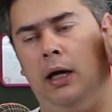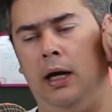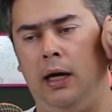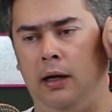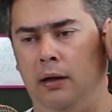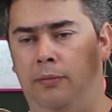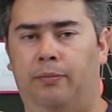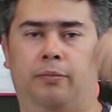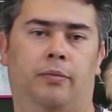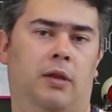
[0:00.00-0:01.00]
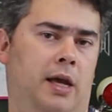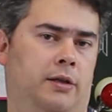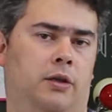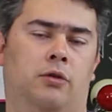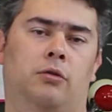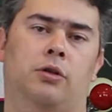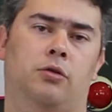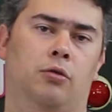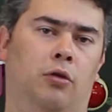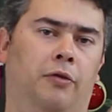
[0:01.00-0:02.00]
Ah, deixem suas
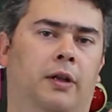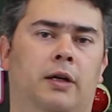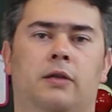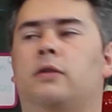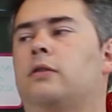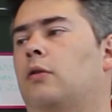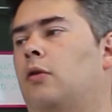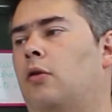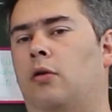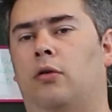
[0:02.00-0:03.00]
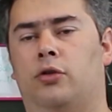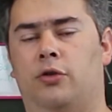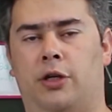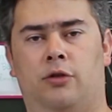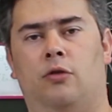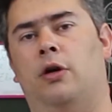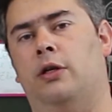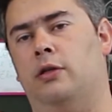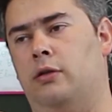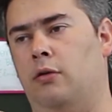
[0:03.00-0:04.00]
dúvidas ou
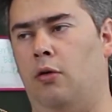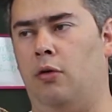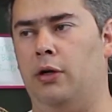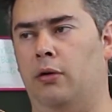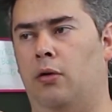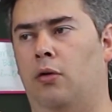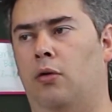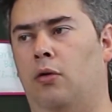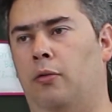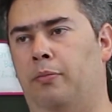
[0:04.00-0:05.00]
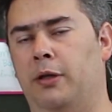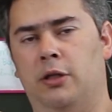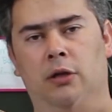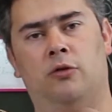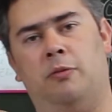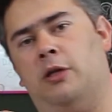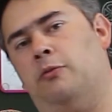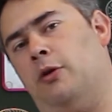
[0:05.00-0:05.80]
sugestões ou, ou pedidos para as